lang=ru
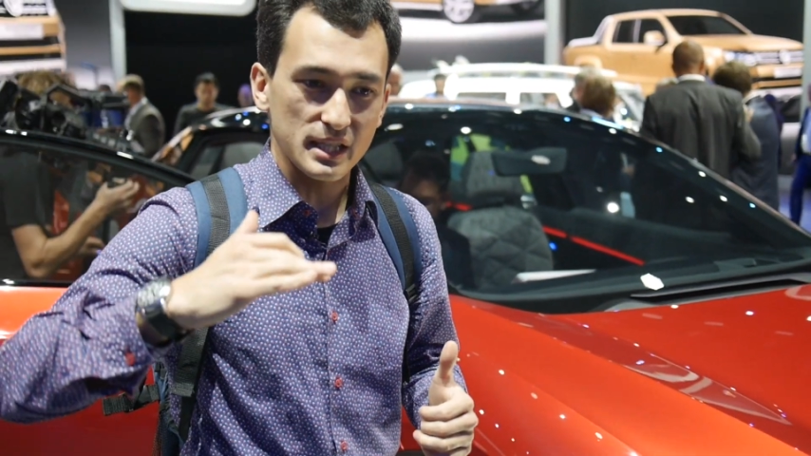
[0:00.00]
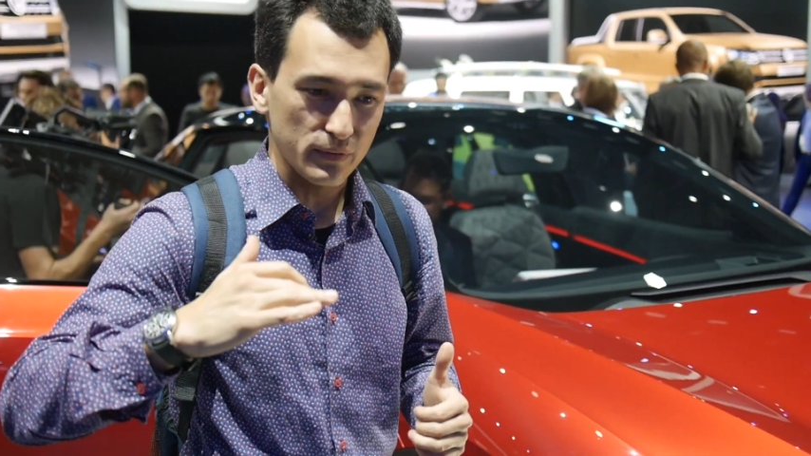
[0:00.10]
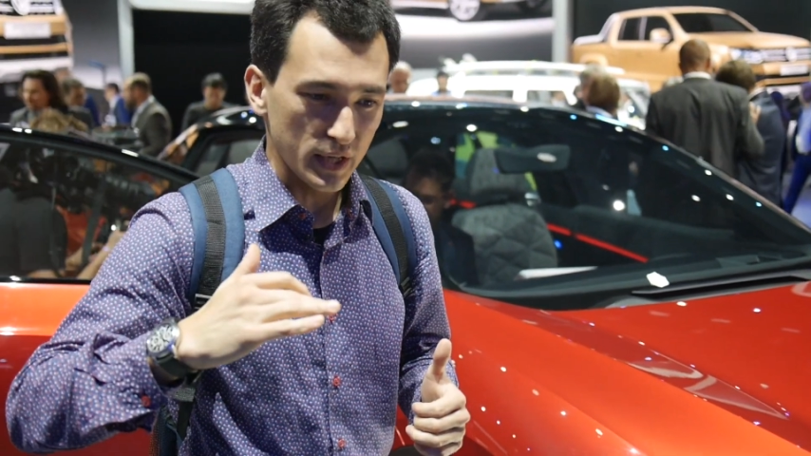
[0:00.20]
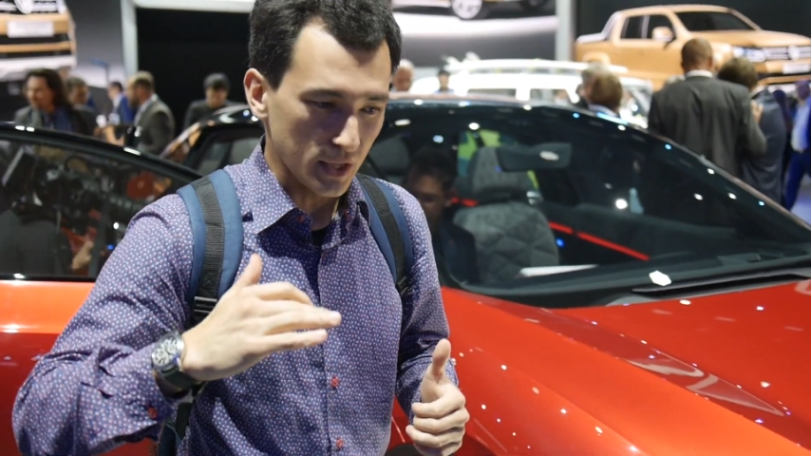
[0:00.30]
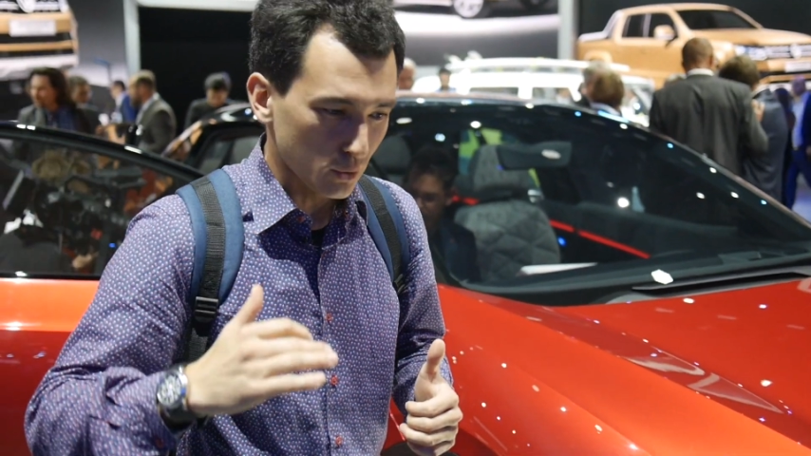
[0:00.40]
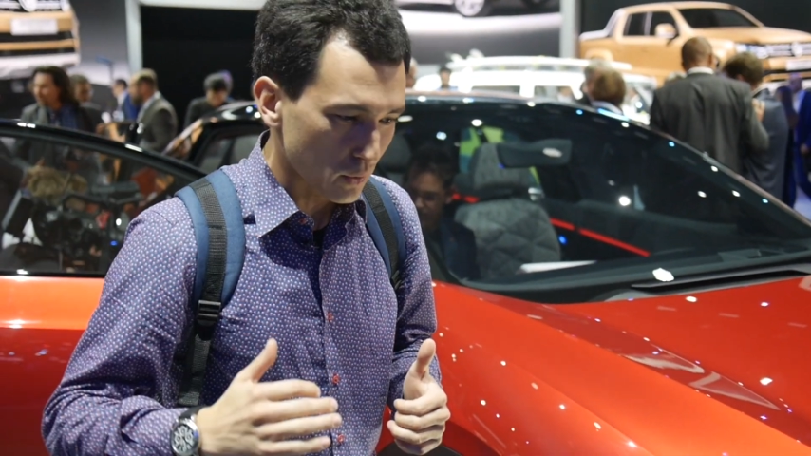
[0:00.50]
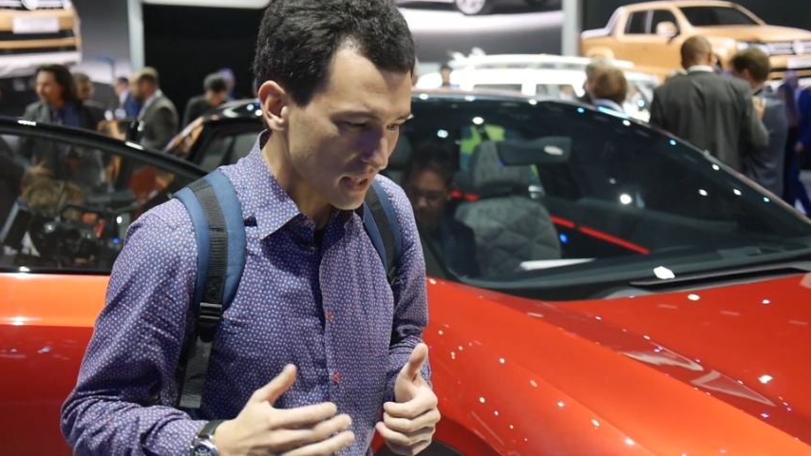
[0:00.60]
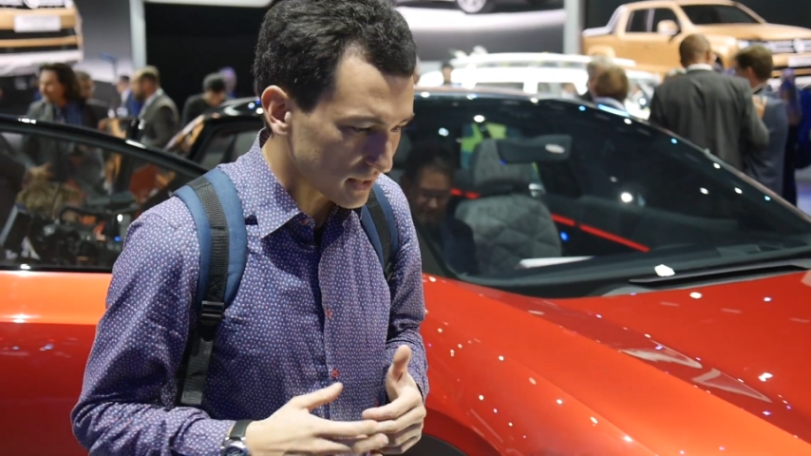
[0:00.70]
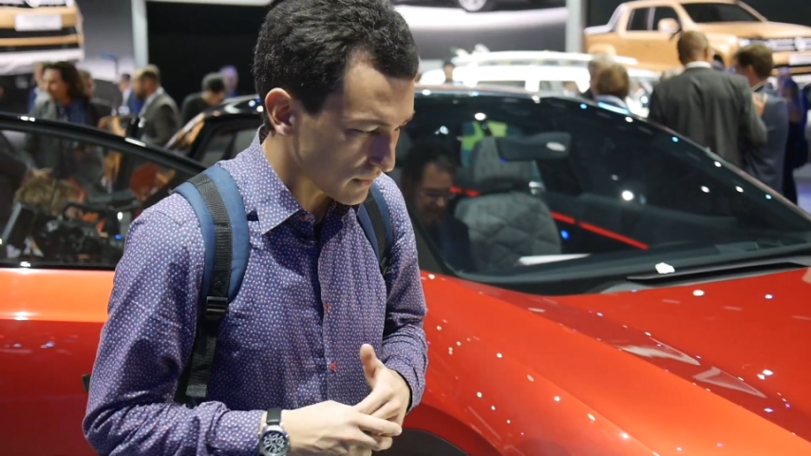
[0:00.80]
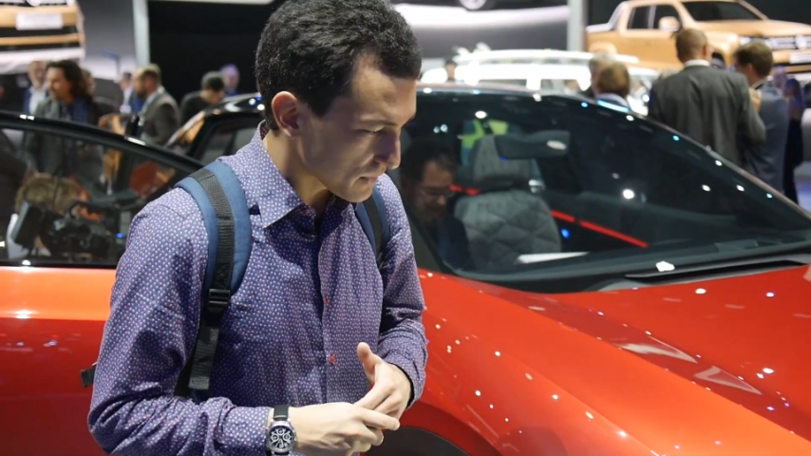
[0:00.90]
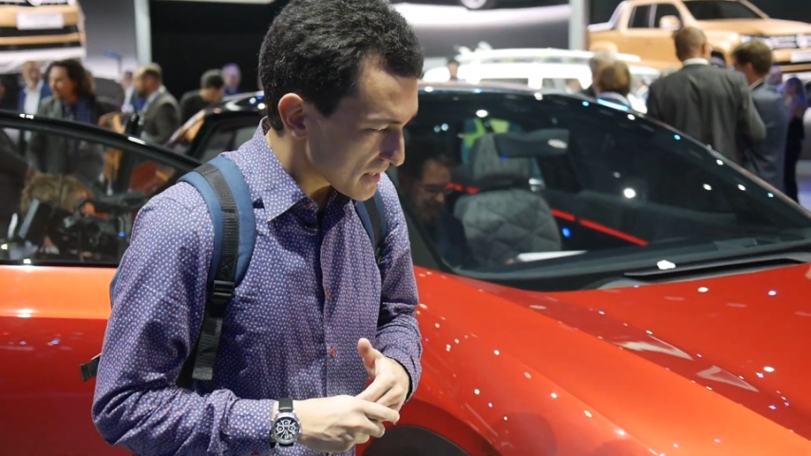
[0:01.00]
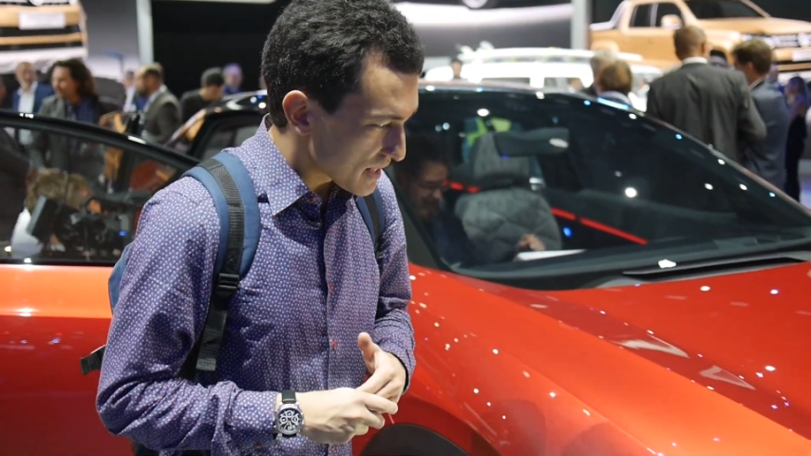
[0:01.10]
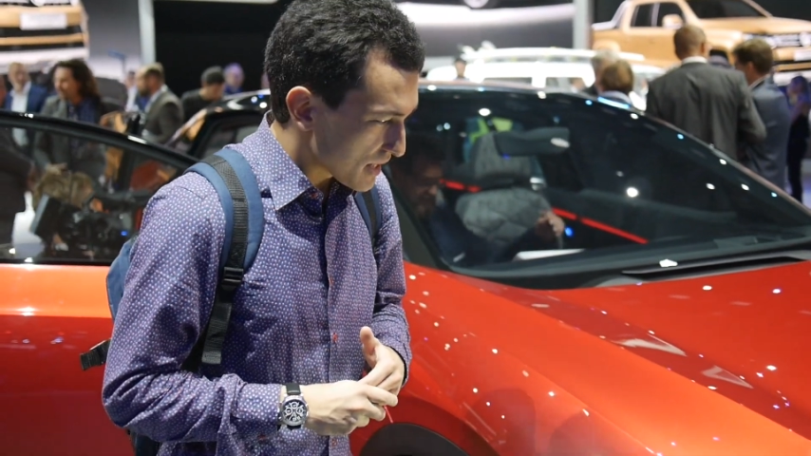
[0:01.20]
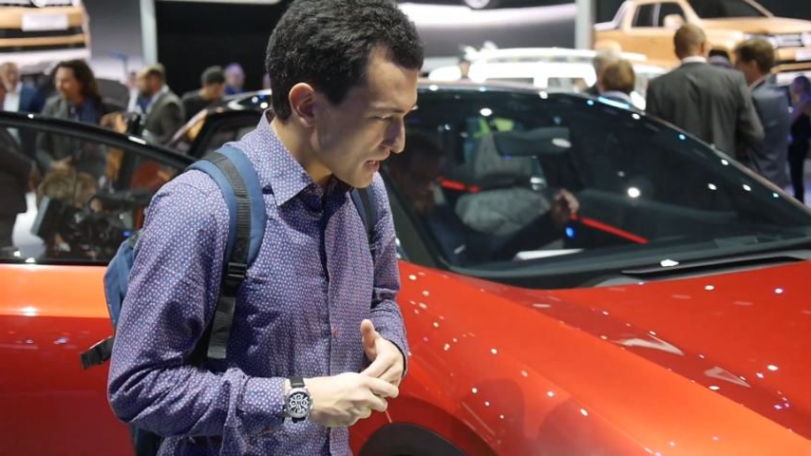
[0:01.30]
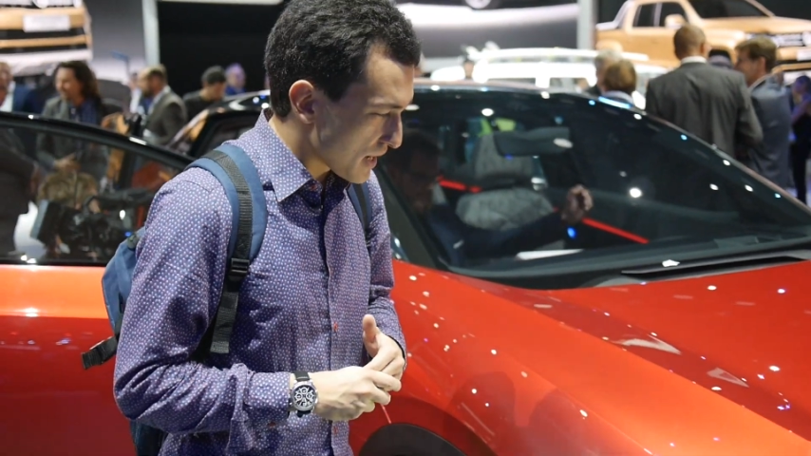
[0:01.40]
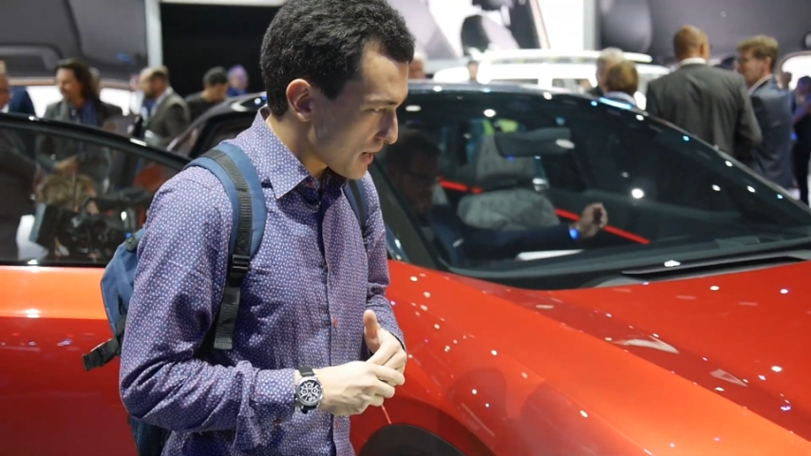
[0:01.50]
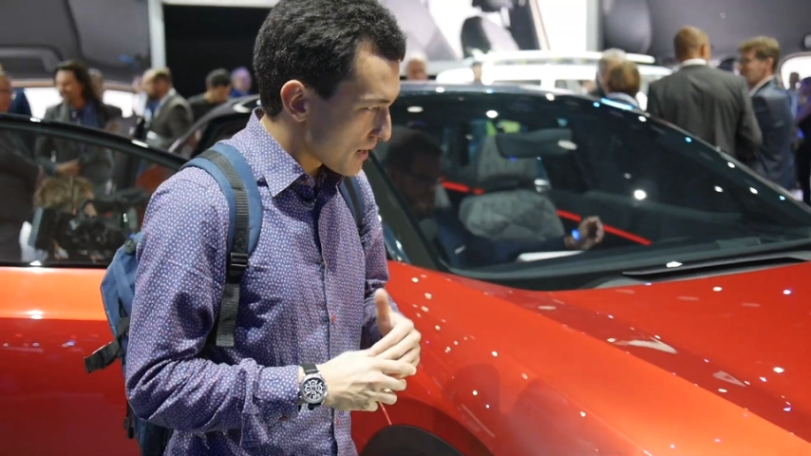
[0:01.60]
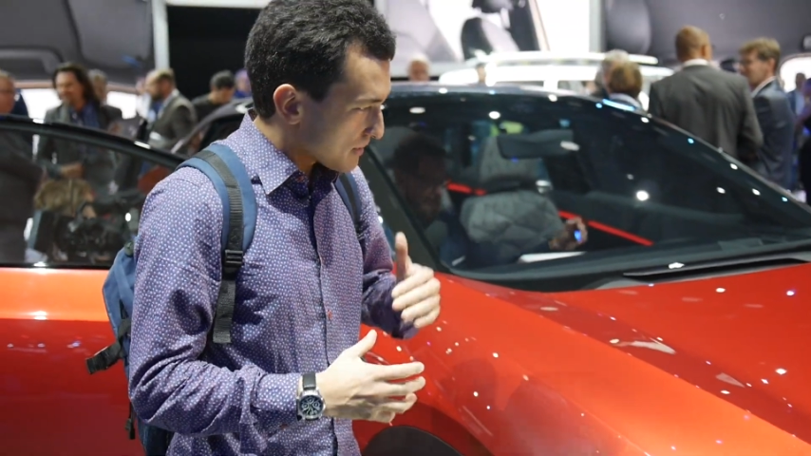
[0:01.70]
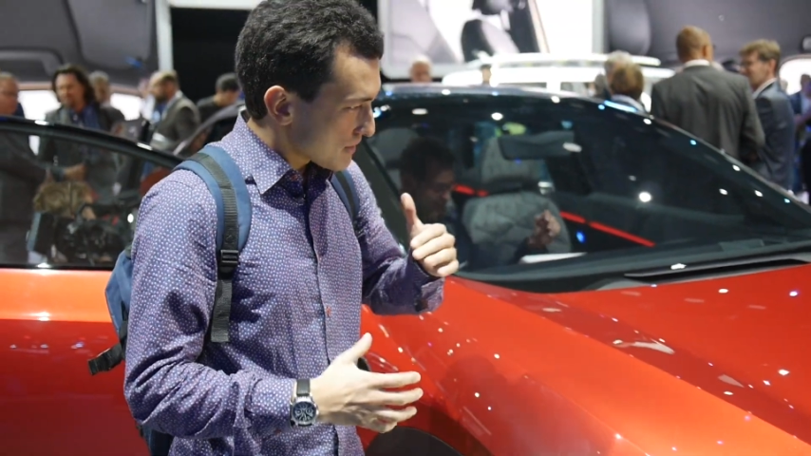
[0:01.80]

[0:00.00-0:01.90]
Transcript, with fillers: своих конкурентов и